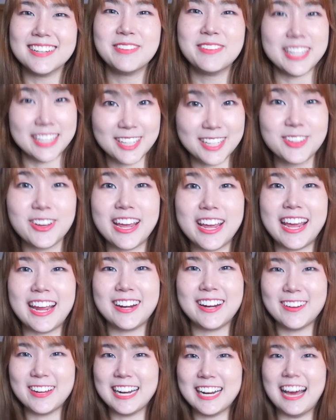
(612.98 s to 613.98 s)
ผิดที่ตัวเอง
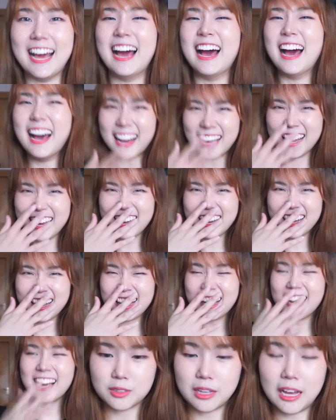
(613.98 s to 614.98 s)
ด้วยนะ
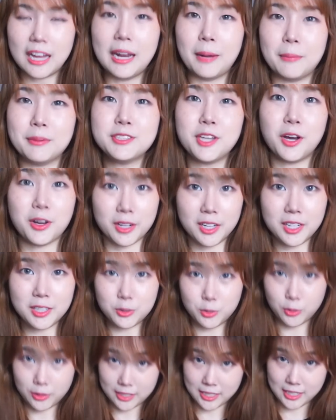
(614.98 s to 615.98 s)
อันดับที่2ก็คือ
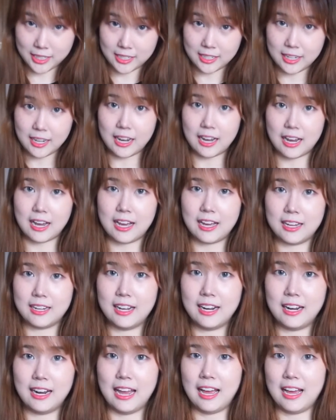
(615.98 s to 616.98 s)
ตัวนี้นะคะ
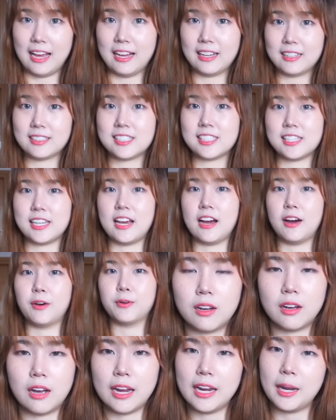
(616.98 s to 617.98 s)
น่ารักเชียว
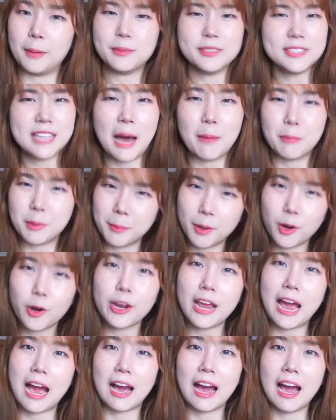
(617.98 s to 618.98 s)
อันดับที่3เนี่ยไม่ค่อย
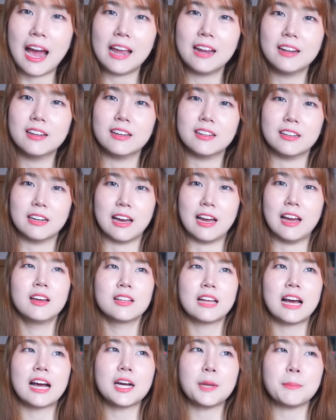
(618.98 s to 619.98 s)
อยากให้เลยนะ
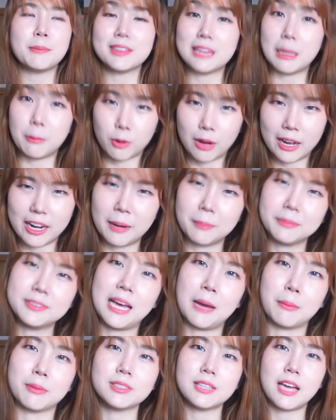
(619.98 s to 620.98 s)
ถ้าเกิดมีต่ำกว่าอันดับ
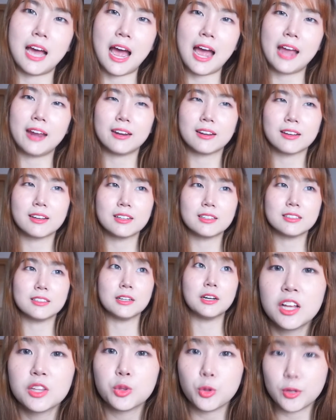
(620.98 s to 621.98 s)
3ก็จะให้นั่นก็คือ
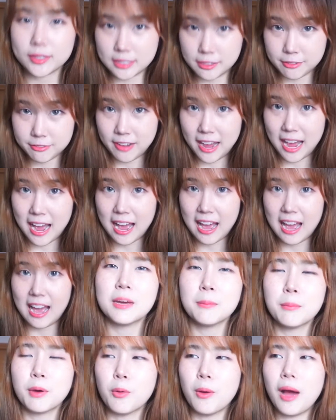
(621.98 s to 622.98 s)
ตัวสีฟ้า
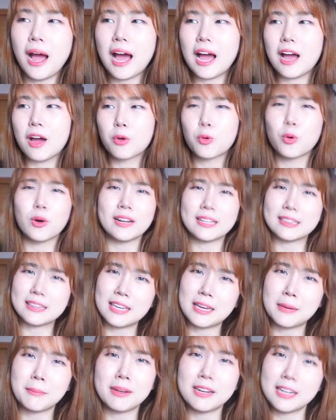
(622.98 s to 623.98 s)
เพราะว่าคุณภาพ
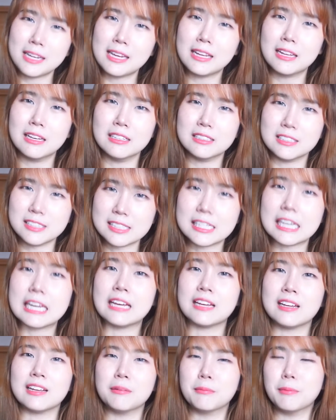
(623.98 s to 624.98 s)
ไม่ดีเลยจริ
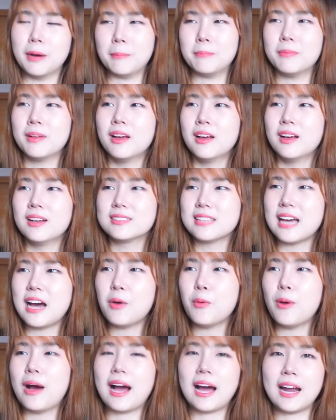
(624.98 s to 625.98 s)
งๆแบบเศร้า
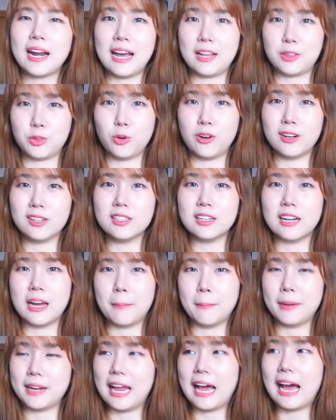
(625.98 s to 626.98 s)
ว่ะขนาดตัวอื่นอ่ะ
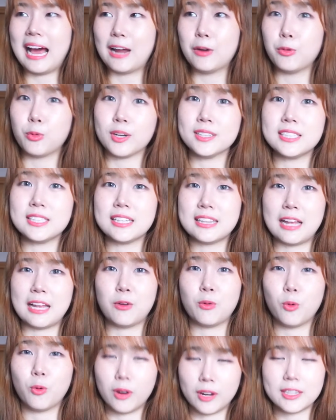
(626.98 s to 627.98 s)
มันราคาถูกก็จริงแต่
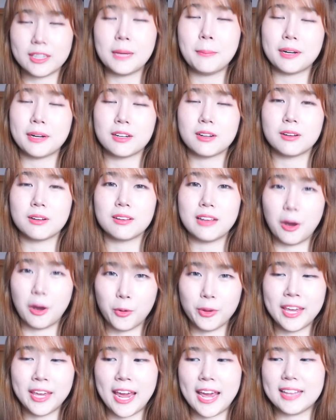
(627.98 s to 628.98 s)
คุณภาพมันยังโอ
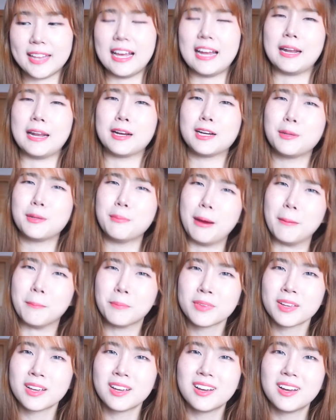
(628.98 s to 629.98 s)
เคแต่อันนั้นคือแบบ
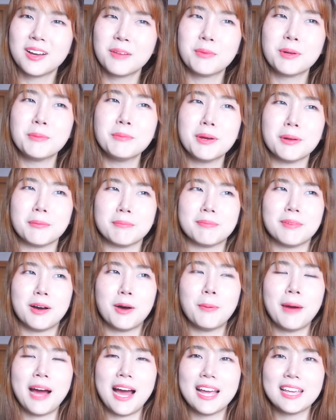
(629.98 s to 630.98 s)
มันเหมือนเอา
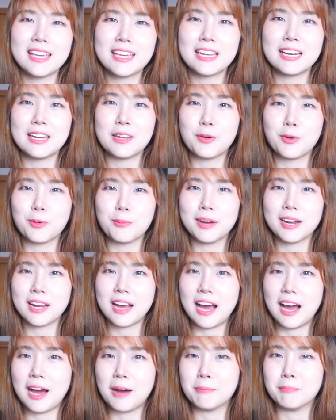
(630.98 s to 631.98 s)
ผ้าคีริวมา
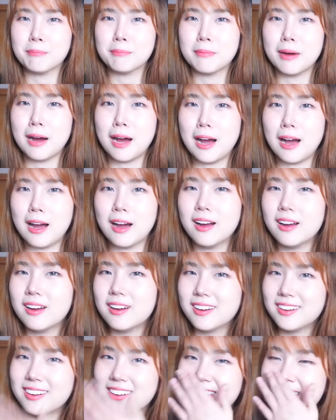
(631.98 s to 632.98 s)
ทำอ่ะ
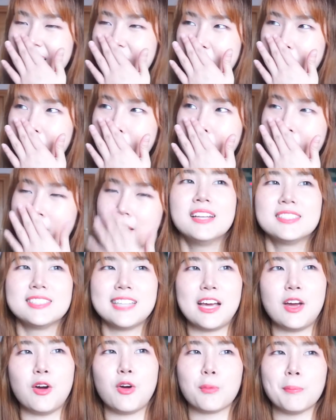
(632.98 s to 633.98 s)
แรงไปไหมใส่
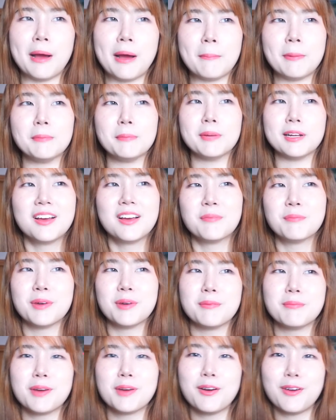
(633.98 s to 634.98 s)
ออกมามันเหมือนมัน
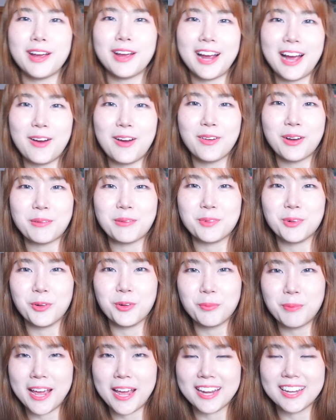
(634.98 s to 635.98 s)
ไม่ค่อยเข้ากับลุค
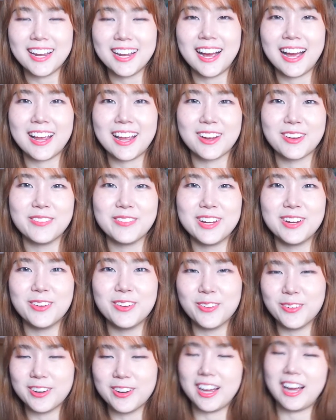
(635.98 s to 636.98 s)
เพชรยังไงก็ไม่
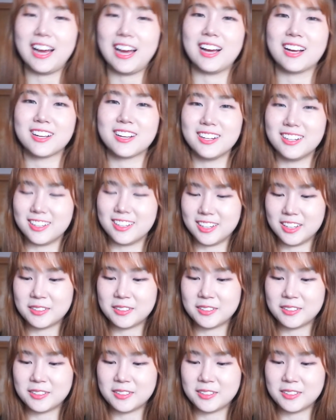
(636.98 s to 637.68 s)
รู้นะคะก็เลย